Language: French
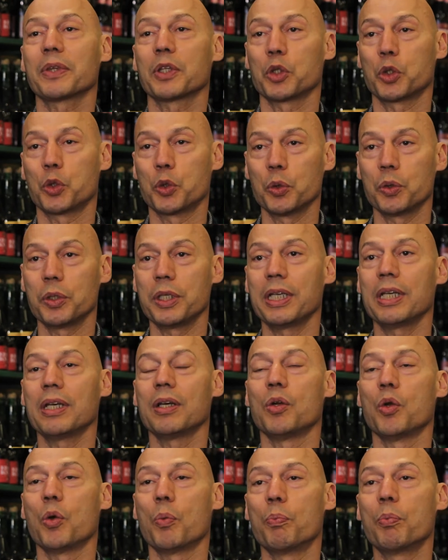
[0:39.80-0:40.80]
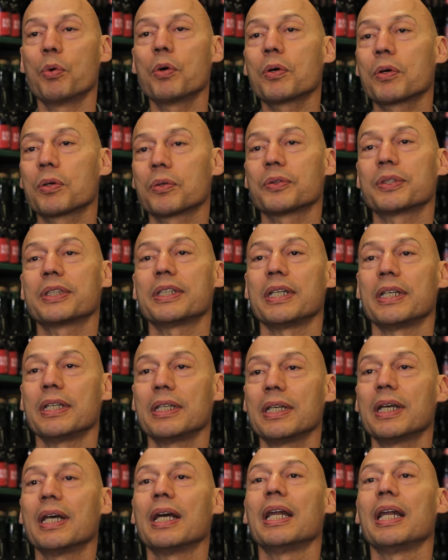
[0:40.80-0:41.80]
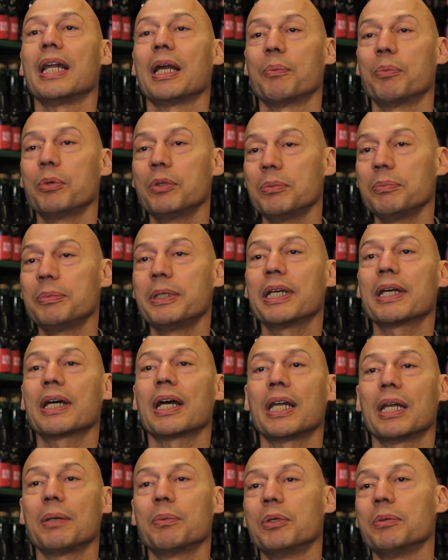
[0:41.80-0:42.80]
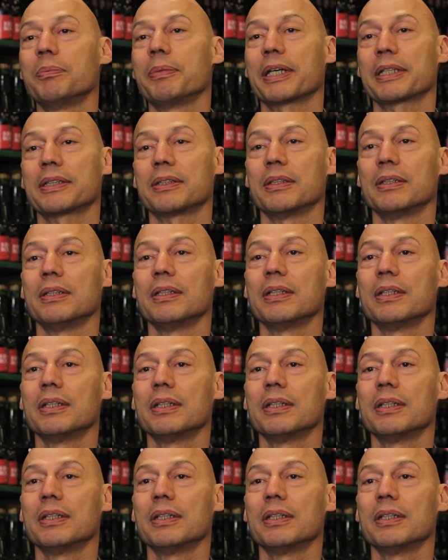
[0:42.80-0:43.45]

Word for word: donner le bon conseil, la bonne bière à la bonne personne.